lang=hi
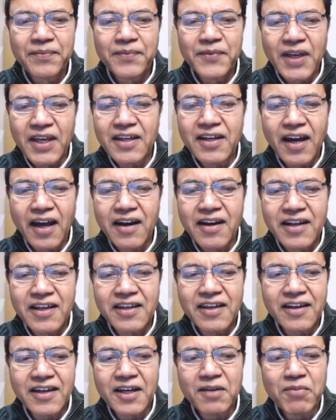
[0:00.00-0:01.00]
यही कारण है
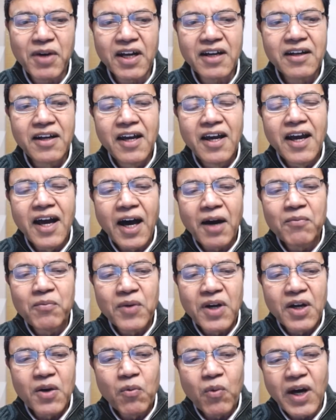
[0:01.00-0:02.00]
कि कई बार हम
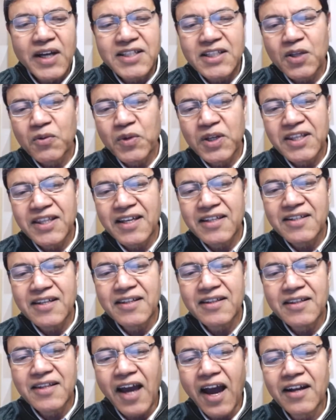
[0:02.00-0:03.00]
वास्तविकता से
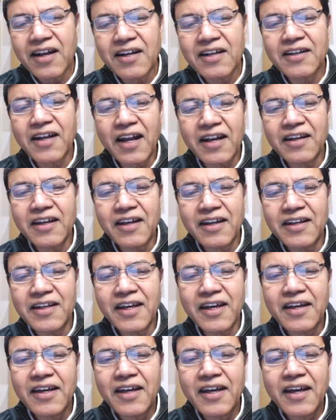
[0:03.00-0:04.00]
ध्यान हटाने के लिए